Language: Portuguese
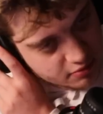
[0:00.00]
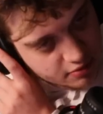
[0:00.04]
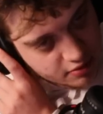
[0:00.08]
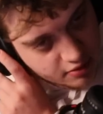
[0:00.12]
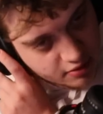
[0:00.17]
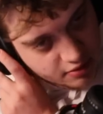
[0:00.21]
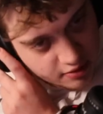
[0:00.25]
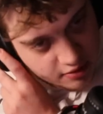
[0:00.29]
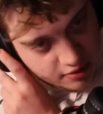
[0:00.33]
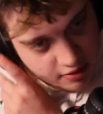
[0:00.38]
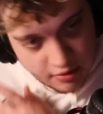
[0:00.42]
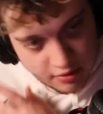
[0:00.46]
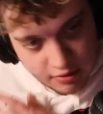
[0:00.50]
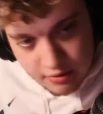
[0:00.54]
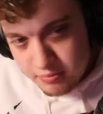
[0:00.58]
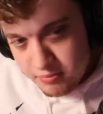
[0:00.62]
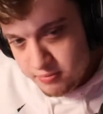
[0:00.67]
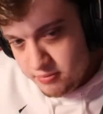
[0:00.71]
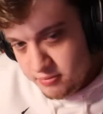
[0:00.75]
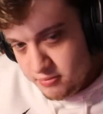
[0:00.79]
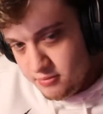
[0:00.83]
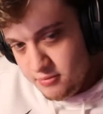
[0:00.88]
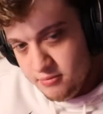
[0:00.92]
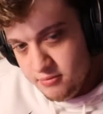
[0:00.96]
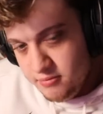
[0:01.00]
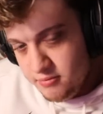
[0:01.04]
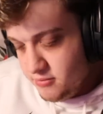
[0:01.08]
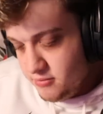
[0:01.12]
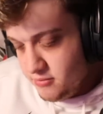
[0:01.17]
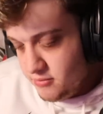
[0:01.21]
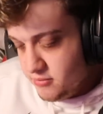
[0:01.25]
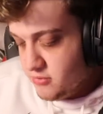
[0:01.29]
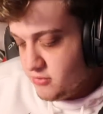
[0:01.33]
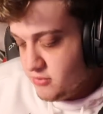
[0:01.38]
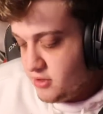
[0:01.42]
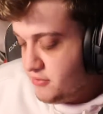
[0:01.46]
E é...
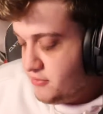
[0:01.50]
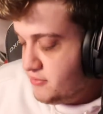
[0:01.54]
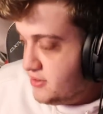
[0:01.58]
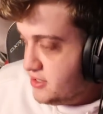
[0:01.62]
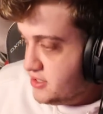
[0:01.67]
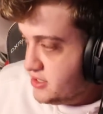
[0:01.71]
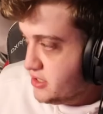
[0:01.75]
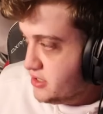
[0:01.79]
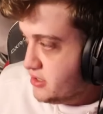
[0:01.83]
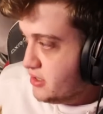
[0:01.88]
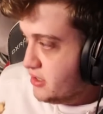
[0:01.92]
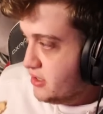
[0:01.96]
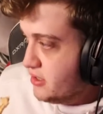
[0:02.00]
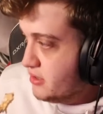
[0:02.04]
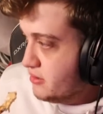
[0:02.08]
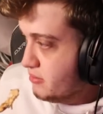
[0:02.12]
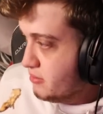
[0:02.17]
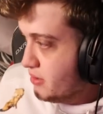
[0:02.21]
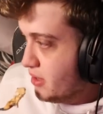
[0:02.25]
tem que fazer, tá ligado?